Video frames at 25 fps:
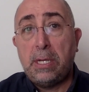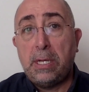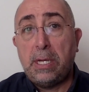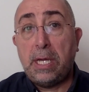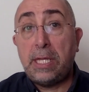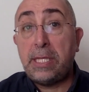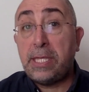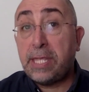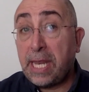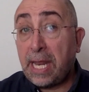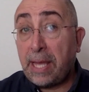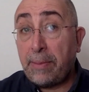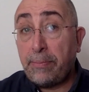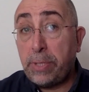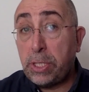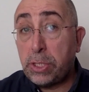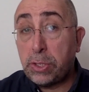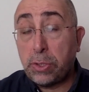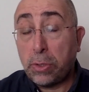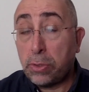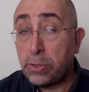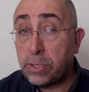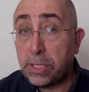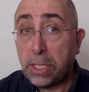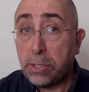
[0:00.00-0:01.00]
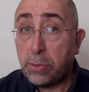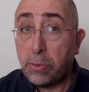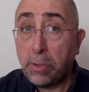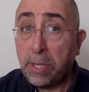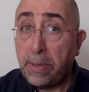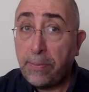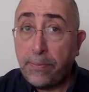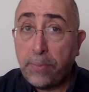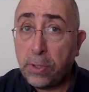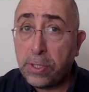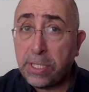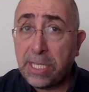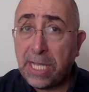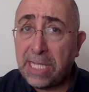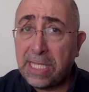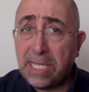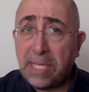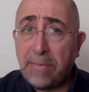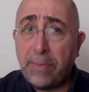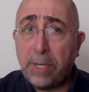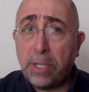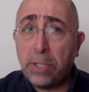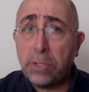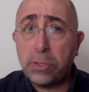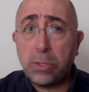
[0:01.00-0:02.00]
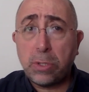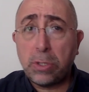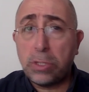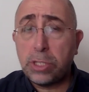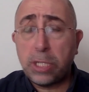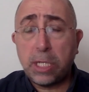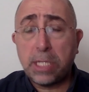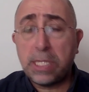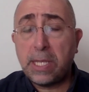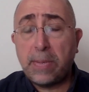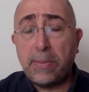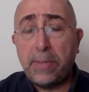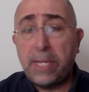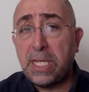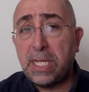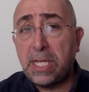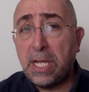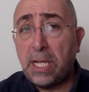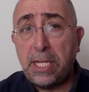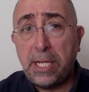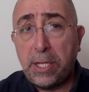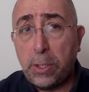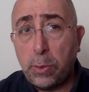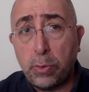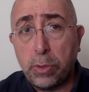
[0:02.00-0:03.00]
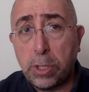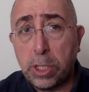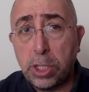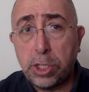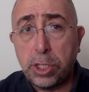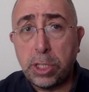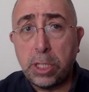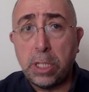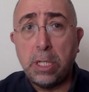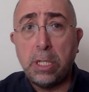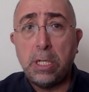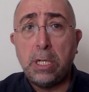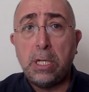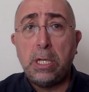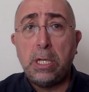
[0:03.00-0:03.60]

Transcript: Entrambi sono settori importanti, ma non sono certamente gli unici.